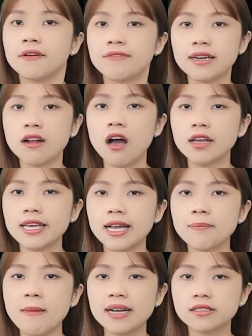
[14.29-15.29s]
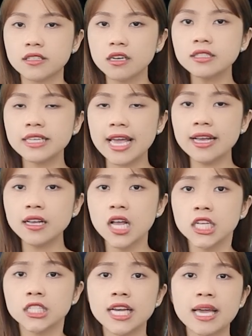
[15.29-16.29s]
Phải nói khi các bạn chứng kiến
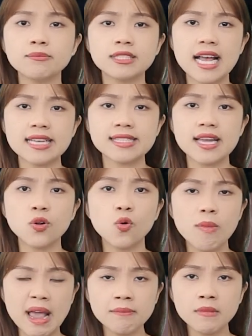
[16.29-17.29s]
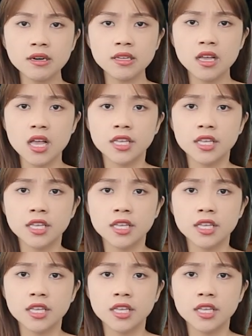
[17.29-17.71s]
những em trà xanh U70,